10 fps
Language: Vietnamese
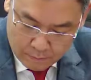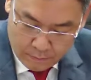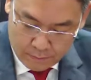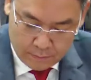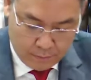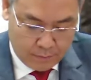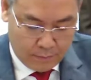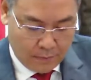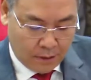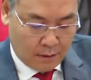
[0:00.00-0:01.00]
điều kiện hỗ trợ
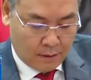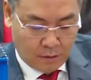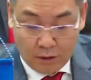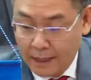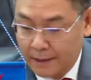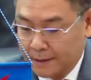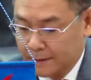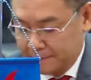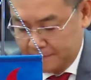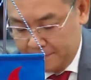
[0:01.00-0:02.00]
tối đa để các thành
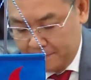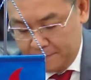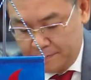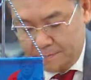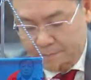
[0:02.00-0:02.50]
viên phát triển,